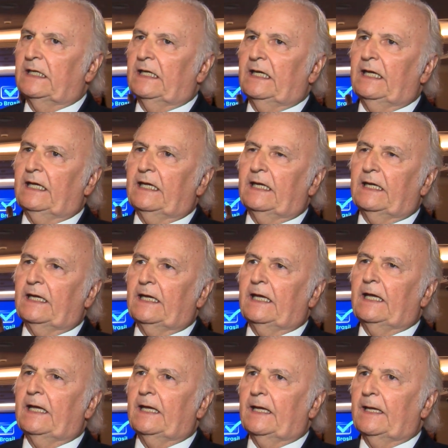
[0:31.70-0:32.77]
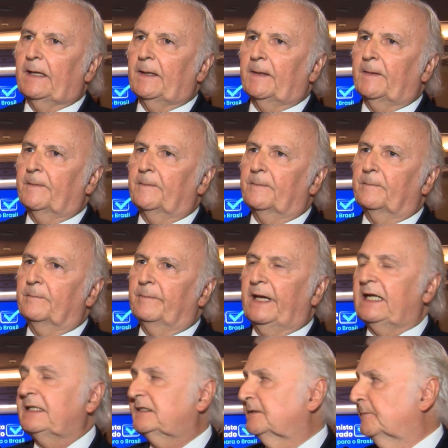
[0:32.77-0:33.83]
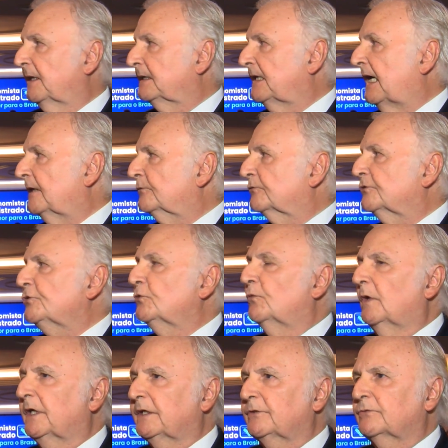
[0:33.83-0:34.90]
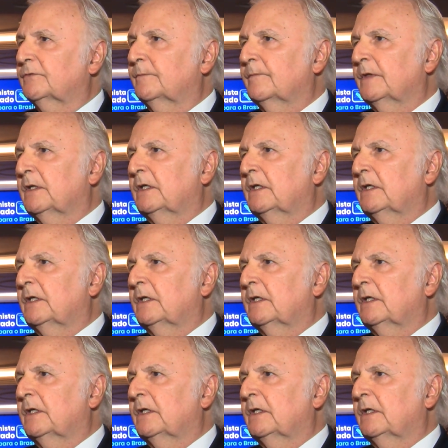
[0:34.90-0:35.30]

é, para esse mandato de um ano,